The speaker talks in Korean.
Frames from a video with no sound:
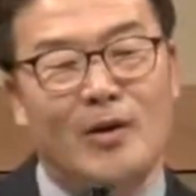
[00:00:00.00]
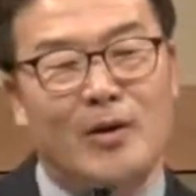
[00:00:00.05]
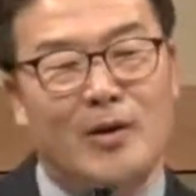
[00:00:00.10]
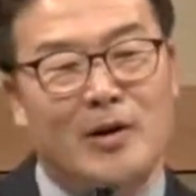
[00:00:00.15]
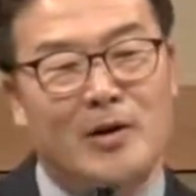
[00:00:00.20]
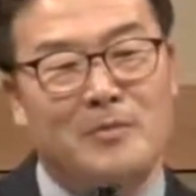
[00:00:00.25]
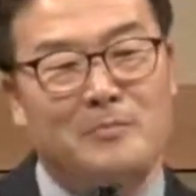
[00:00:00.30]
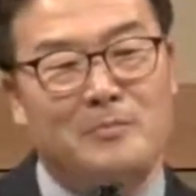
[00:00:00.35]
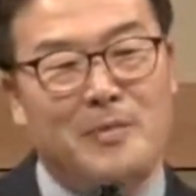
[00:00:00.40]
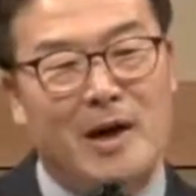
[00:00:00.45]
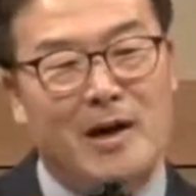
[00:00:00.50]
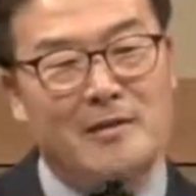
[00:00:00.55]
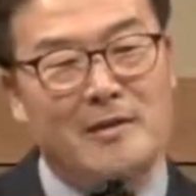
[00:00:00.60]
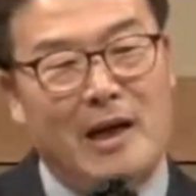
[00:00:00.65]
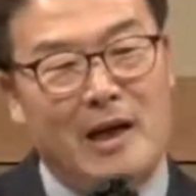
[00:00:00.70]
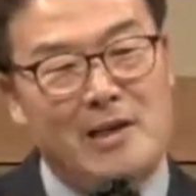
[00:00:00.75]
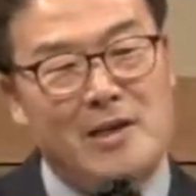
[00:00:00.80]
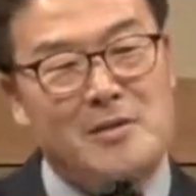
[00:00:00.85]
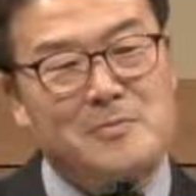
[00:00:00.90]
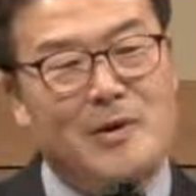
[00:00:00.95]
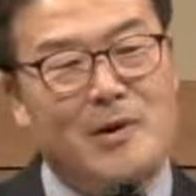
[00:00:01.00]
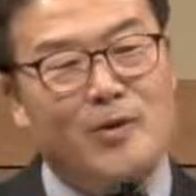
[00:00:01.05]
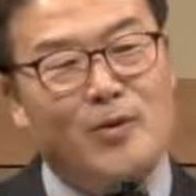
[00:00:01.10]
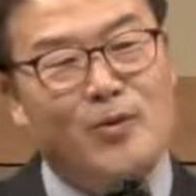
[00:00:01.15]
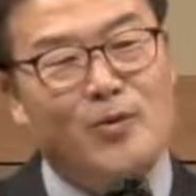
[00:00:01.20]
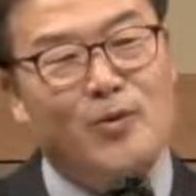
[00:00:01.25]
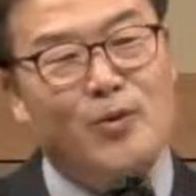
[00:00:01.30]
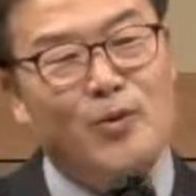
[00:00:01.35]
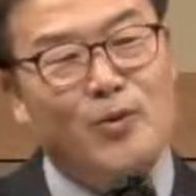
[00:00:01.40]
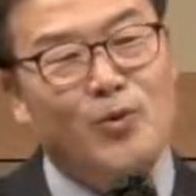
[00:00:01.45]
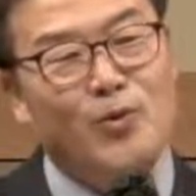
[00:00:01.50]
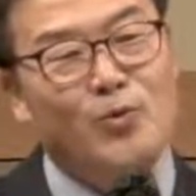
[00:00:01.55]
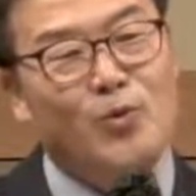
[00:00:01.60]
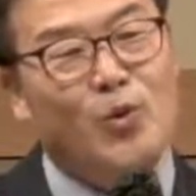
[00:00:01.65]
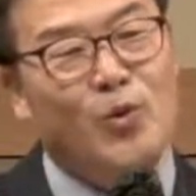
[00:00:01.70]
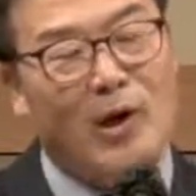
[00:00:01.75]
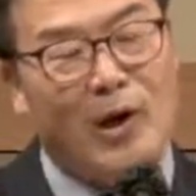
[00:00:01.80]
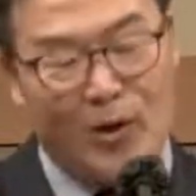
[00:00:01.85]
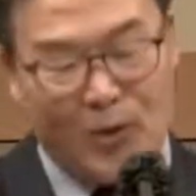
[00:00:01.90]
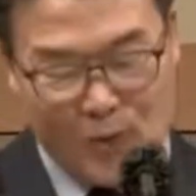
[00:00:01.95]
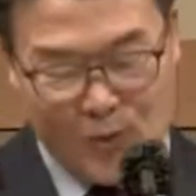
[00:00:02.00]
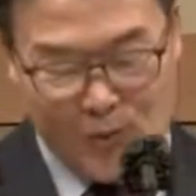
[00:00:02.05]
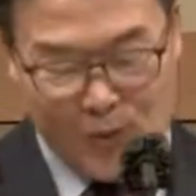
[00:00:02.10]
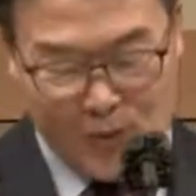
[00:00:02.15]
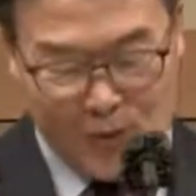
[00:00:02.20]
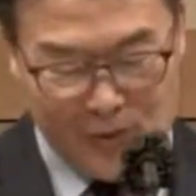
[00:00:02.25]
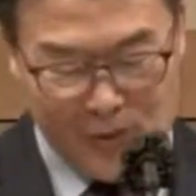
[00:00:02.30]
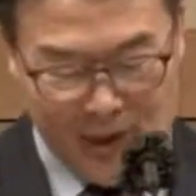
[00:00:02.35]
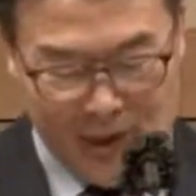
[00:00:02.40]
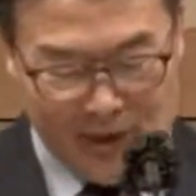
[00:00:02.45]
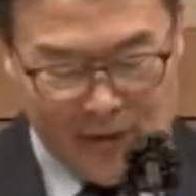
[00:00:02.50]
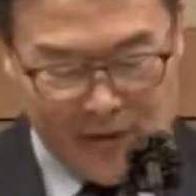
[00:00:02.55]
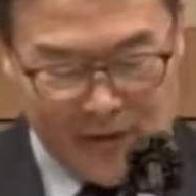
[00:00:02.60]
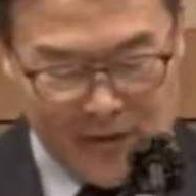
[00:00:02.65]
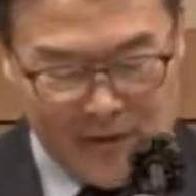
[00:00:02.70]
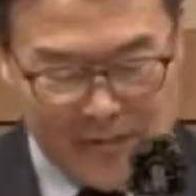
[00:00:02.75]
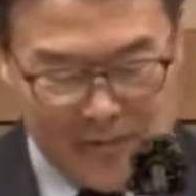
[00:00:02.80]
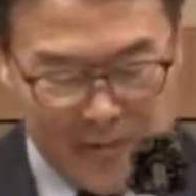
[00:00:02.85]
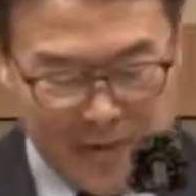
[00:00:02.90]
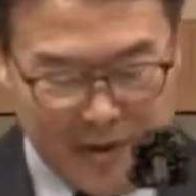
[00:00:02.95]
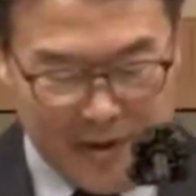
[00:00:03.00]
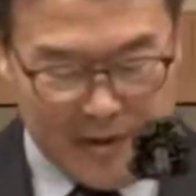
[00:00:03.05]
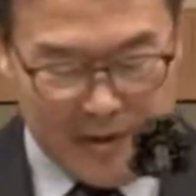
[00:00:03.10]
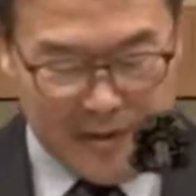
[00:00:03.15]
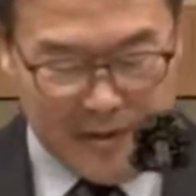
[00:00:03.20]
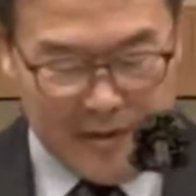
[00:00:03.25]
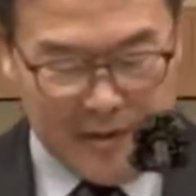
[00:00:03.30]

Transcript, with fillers: 금방 낙심한 얼굴로 돌아오곤 하였습니다.